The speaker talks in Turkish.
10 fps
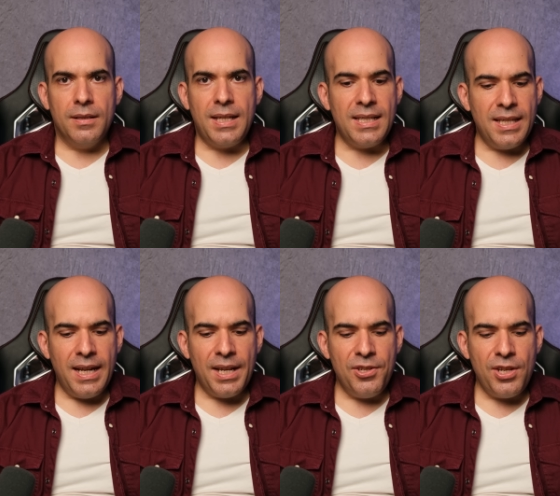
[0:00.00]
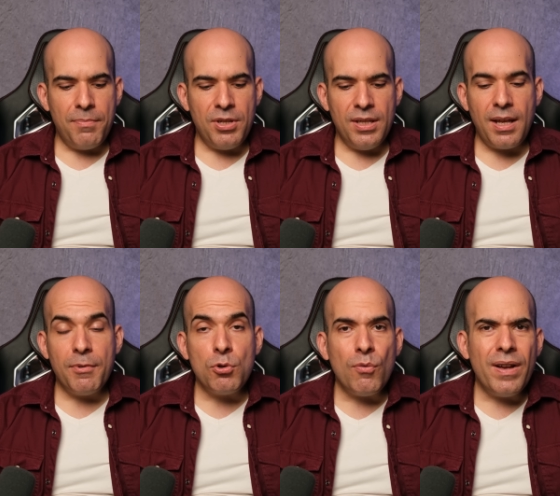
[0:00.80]
Testlere geçeceğim şimdi
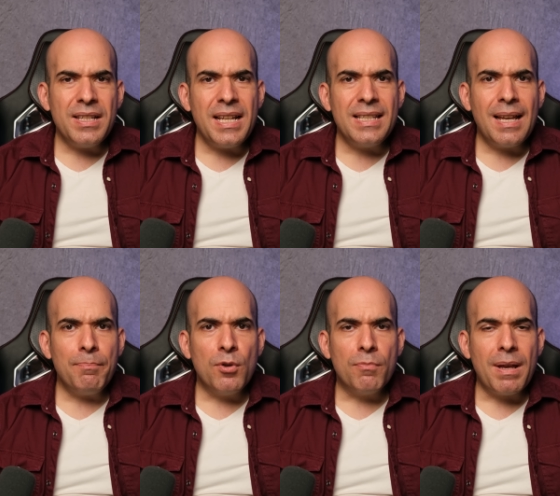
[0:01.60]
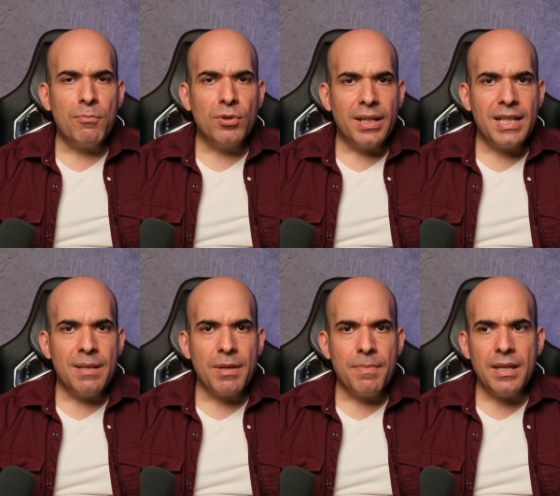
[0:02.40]
ama çok fazla test yapmıyorum ben bunlara
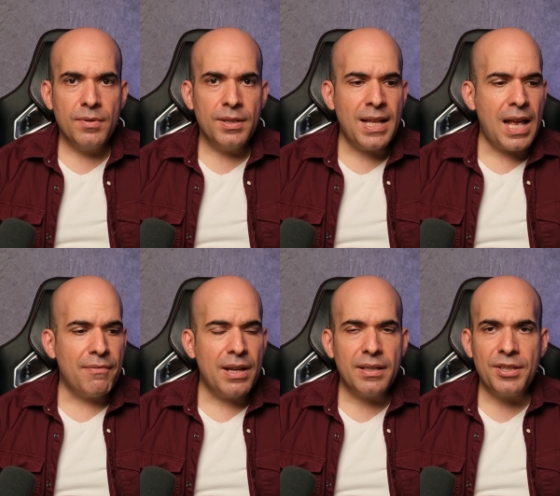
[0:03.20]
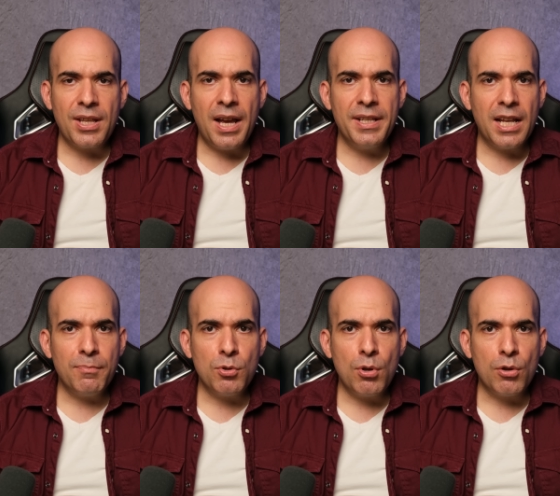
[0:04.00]
dediğim gibi. Neler var? İşte ayda
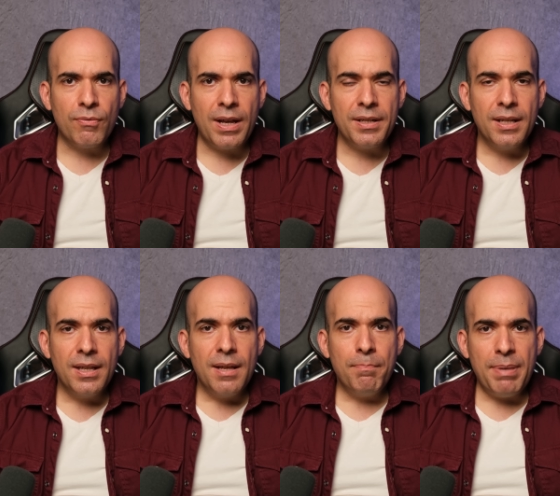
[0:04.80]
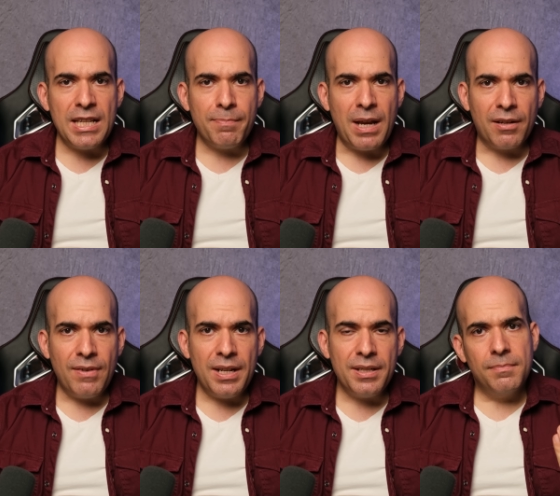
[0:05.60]
64 var. Passmark
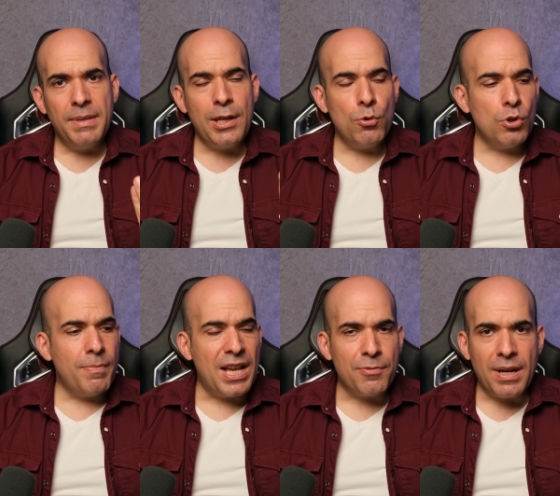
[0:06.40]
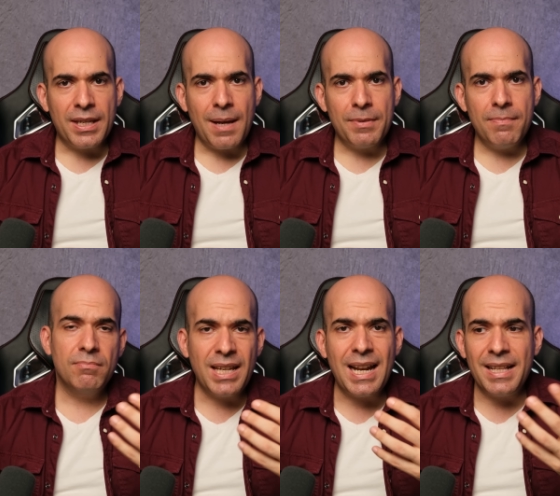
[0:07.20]
var. Bir de user benchmark yaptım.
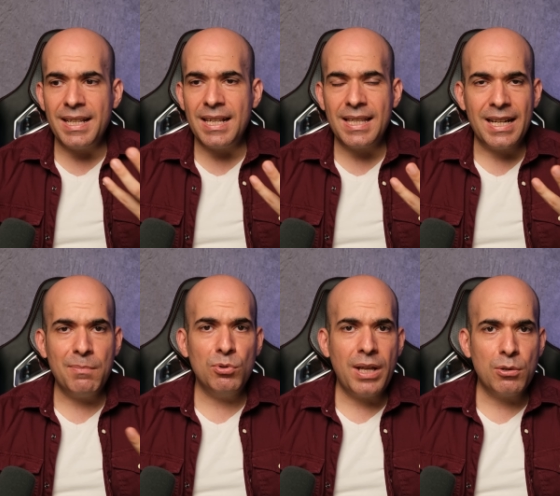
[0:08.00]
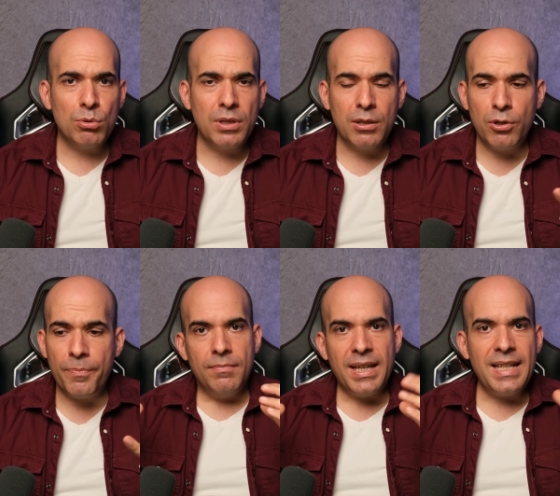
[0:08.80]
Genelde testlerde bunlar kullanılıyor.
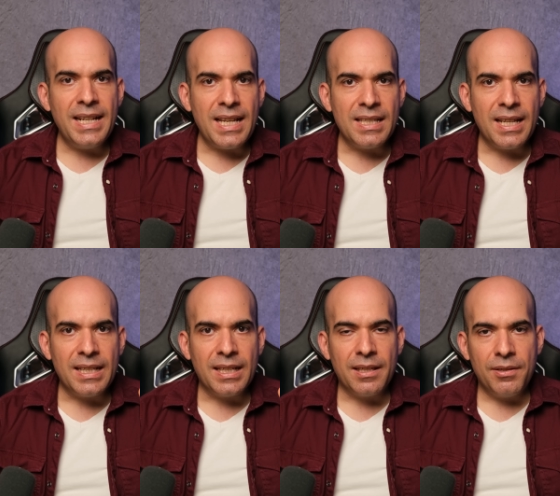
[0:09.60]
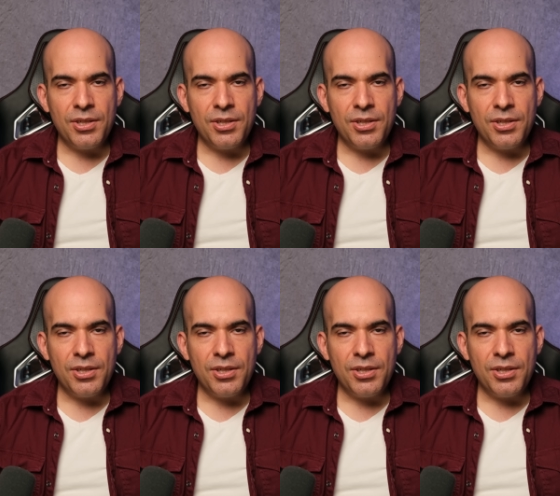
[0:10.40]
Peki neyi test ettik?